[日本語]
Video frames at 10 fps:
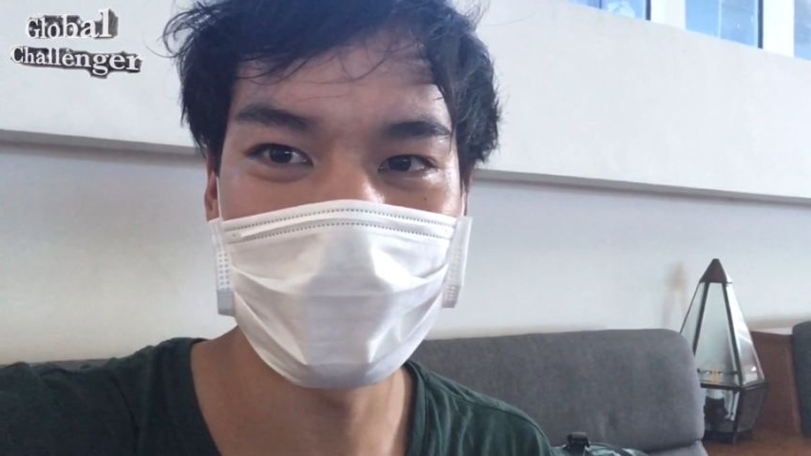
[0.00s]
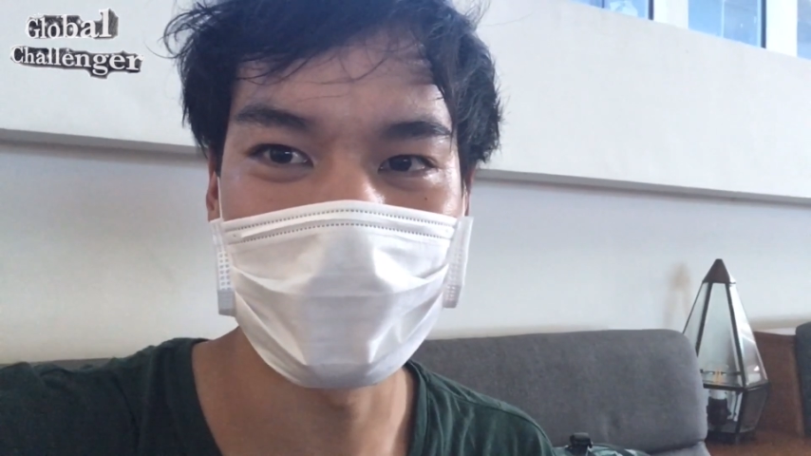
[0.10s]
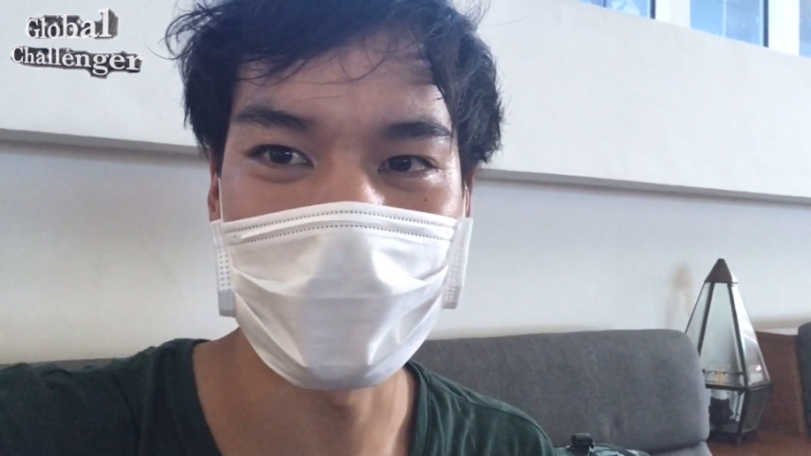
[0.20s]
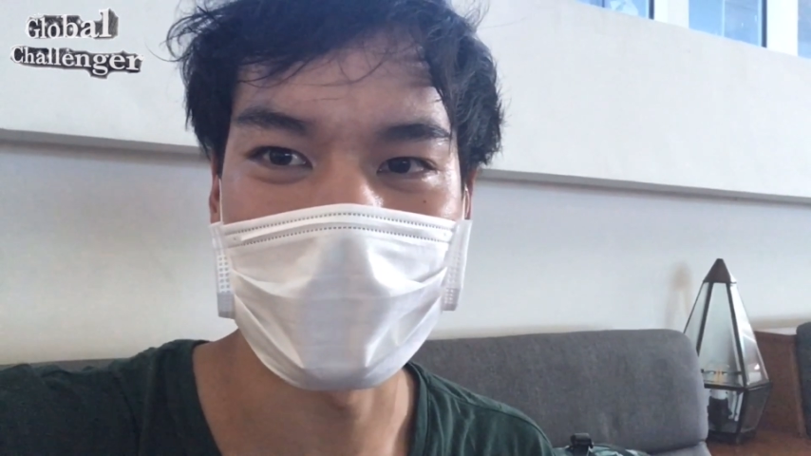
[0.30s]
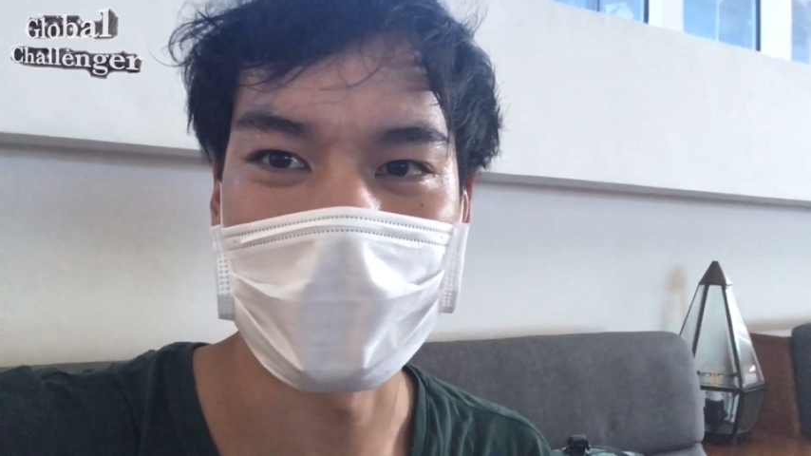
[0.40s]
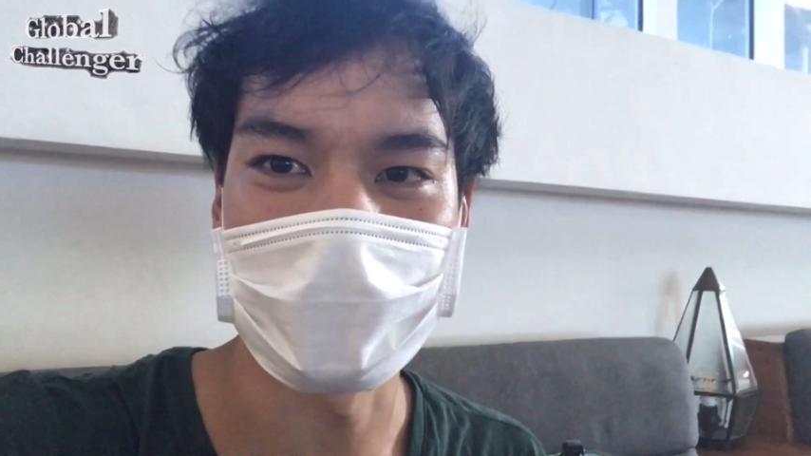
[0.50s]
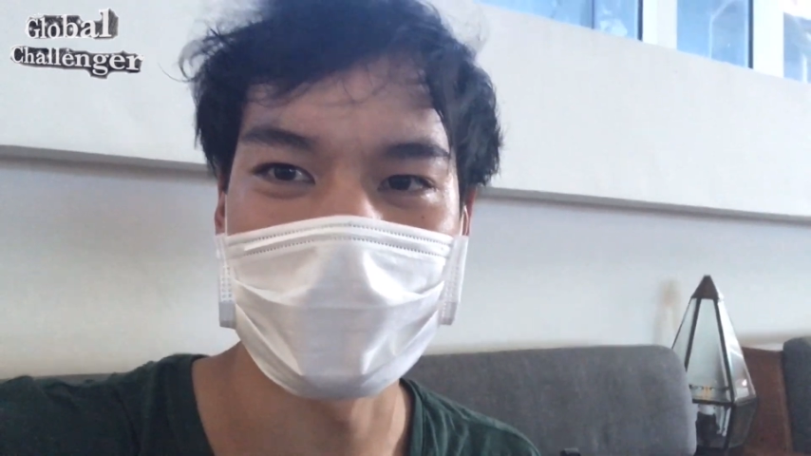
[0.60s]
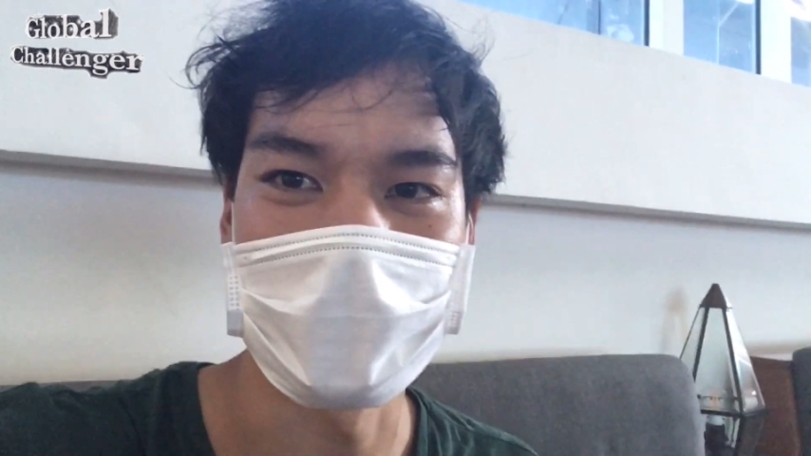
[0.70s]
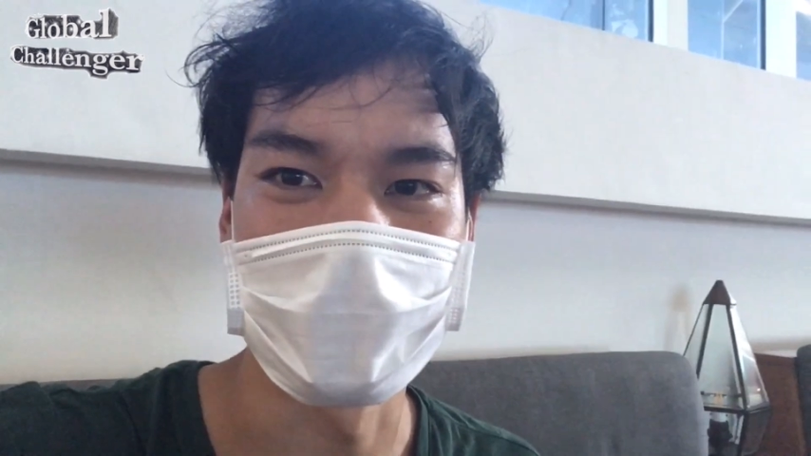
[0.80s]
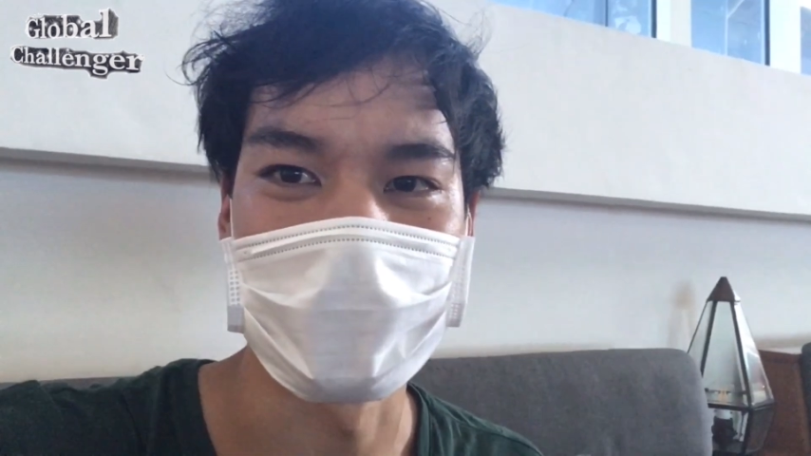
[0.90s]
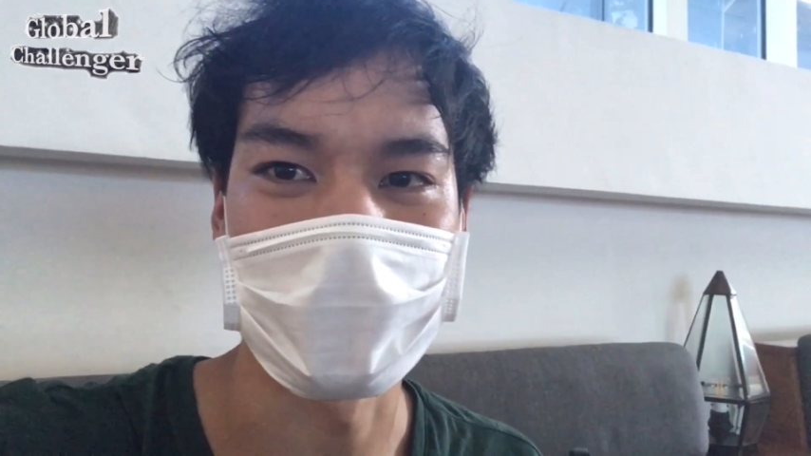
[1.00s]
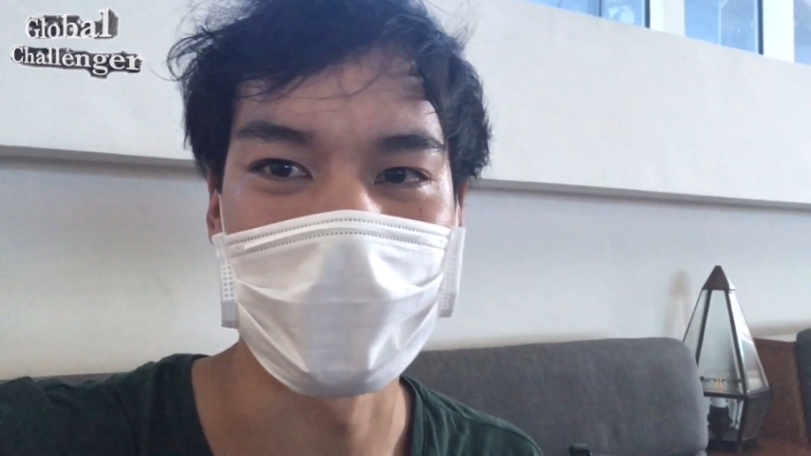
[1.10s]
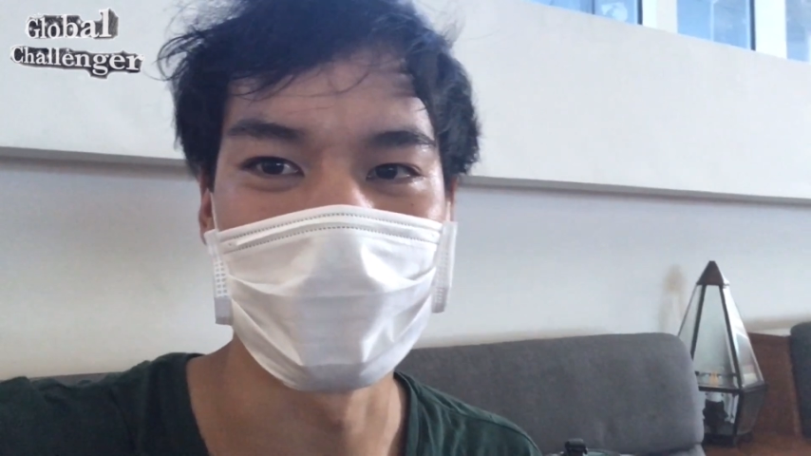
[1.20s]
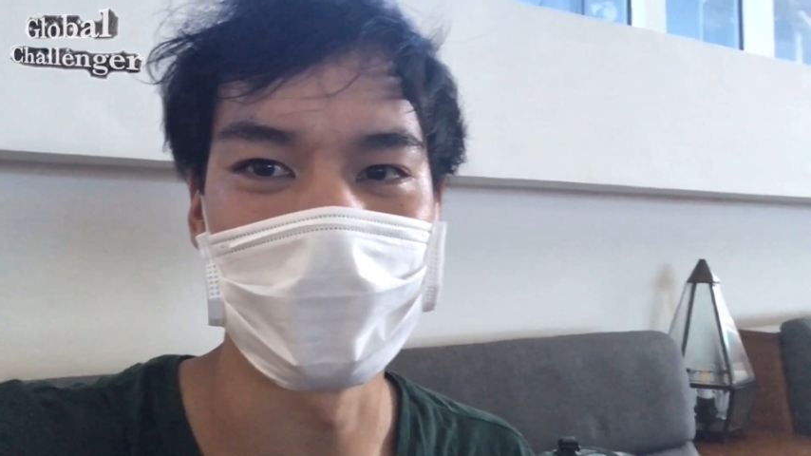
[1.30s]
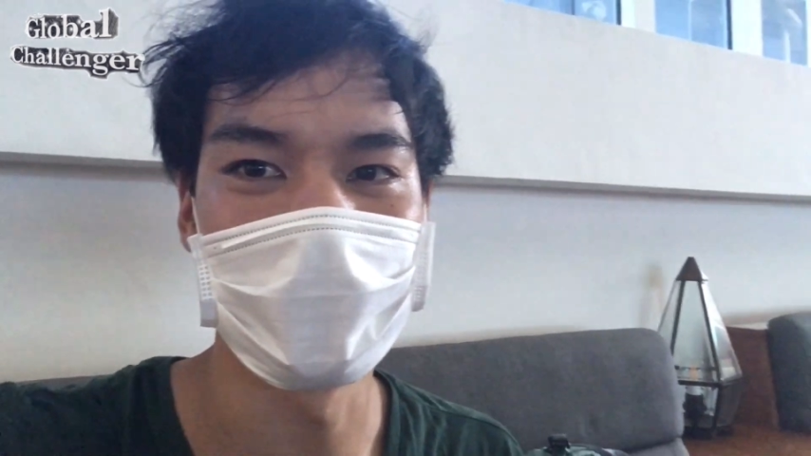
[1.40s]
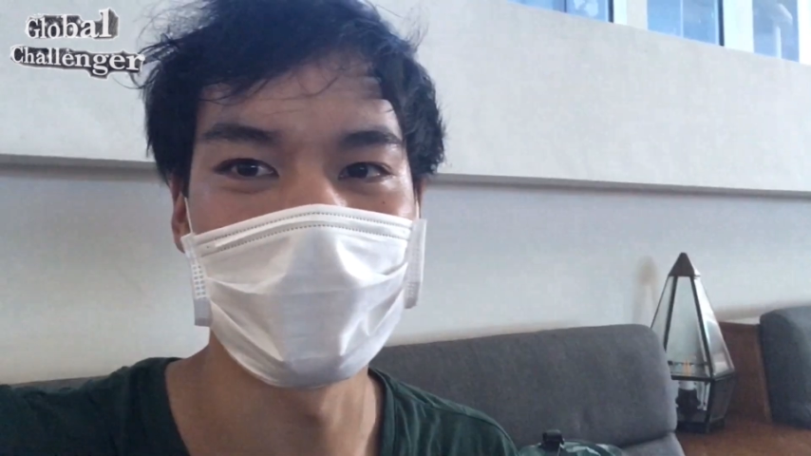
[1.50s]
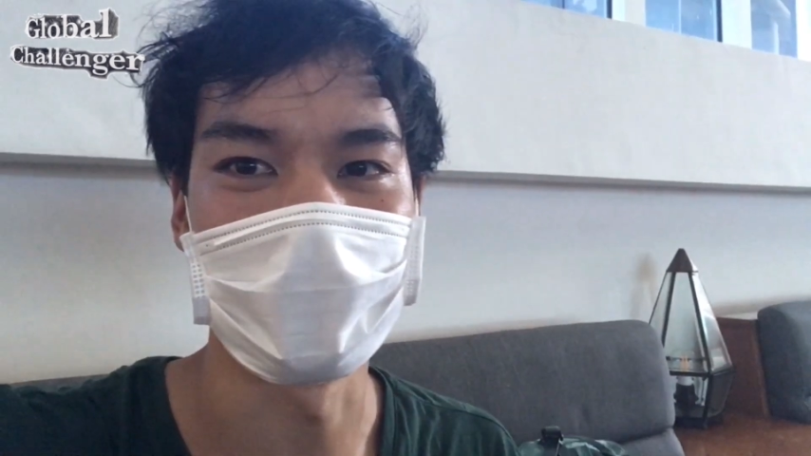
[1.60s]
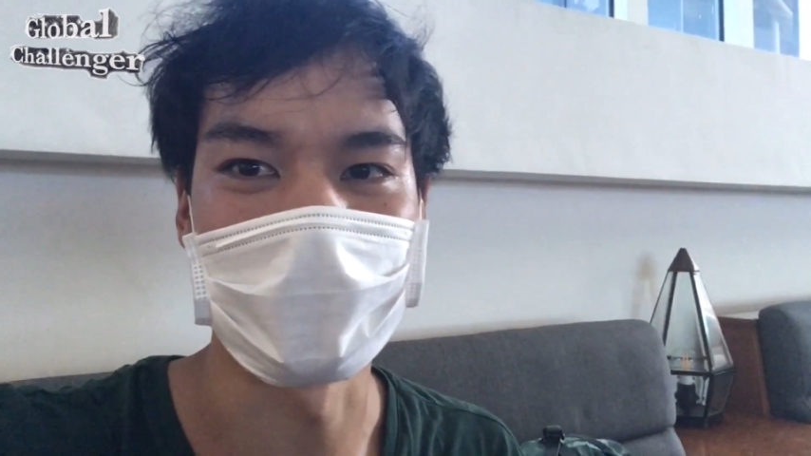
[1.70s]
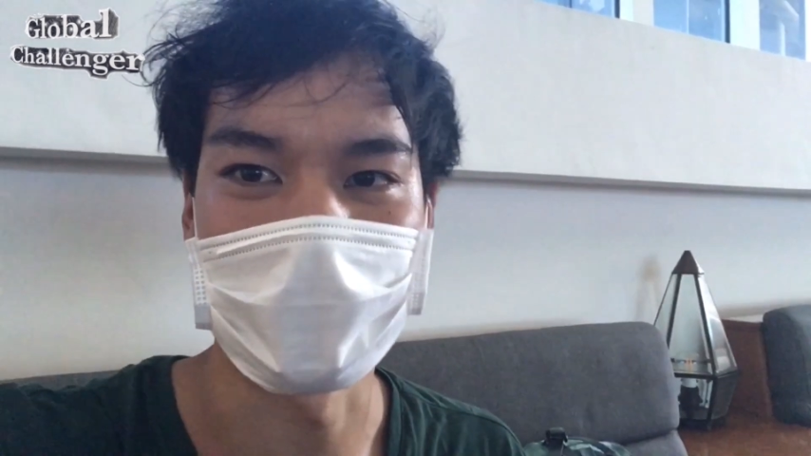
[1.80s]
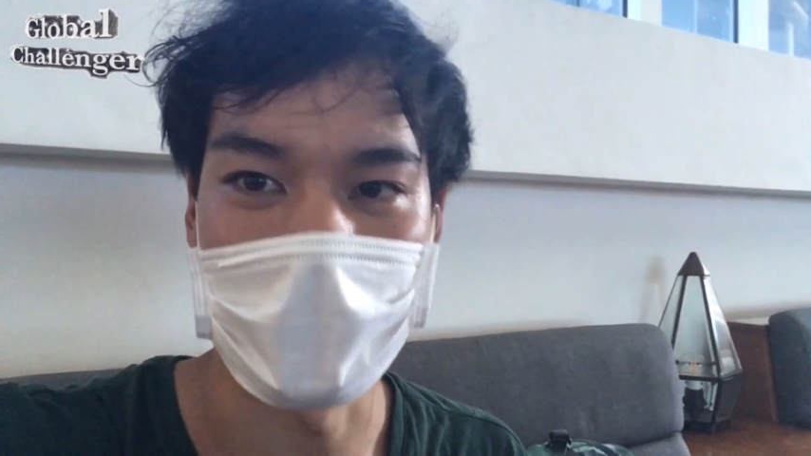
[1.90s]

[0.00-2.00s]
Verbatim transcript: んのって話なんですけども、